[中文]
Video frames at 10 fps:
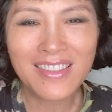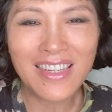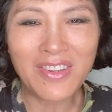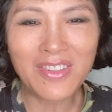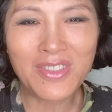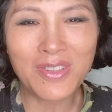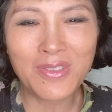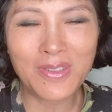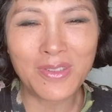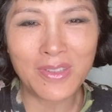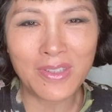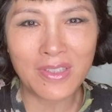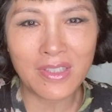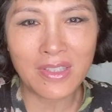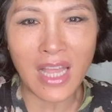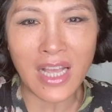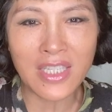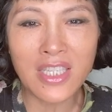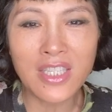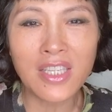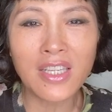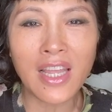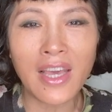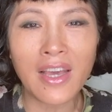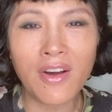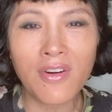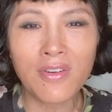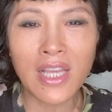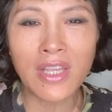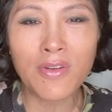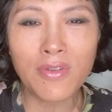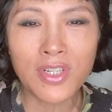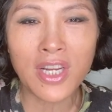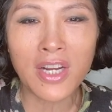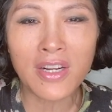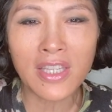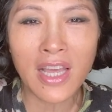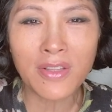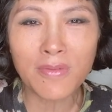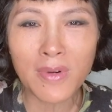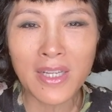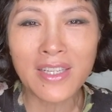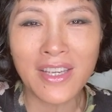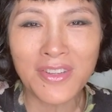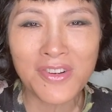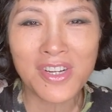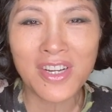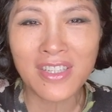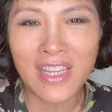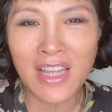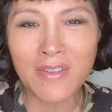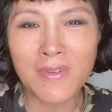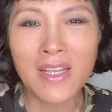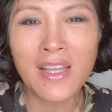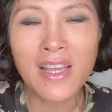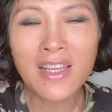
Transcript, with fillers: 然后就打信息来哦，Can you share another one? Can you share another one?